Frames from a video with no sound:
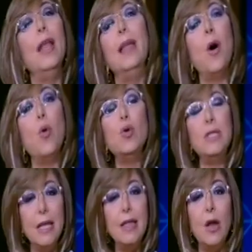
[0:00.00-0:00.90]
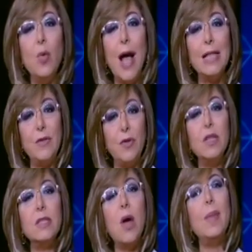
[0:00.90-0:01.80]
اللي موجودين دلوقتي في
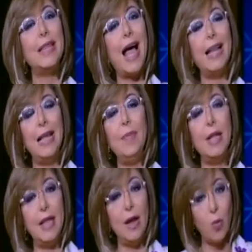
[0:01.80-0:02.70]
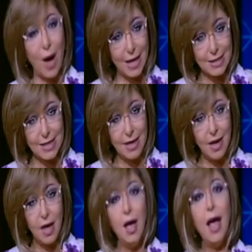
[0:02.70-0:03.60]
النظام التعليمي دلوقتي
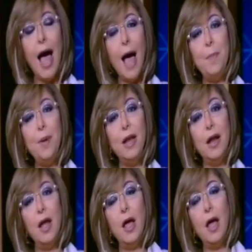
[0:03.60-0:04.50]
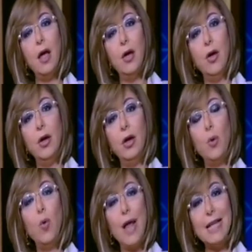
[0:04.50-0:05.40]
قبل آه، آه،
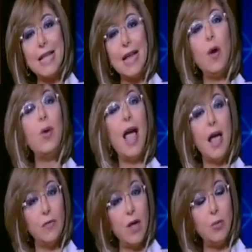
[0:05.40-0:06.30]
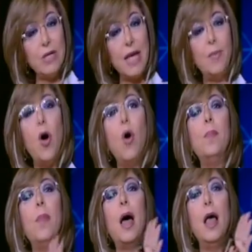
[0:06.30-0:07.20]
اولى ثانوي هيفضلوا زي ما
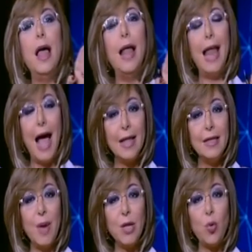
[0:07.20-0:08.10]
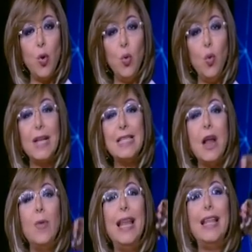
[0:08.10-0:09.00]
هم لحد ما يدخلوا اولى
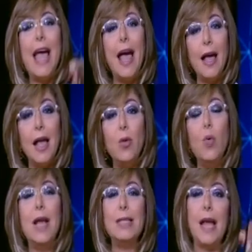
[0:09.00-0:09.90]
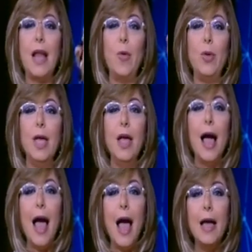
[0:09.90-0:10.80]
ثانوي اللي داخل اولى ثانوي
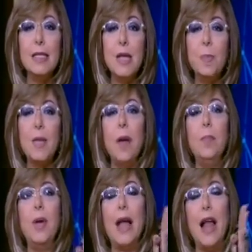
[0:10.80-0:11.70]
آه، سبتمبر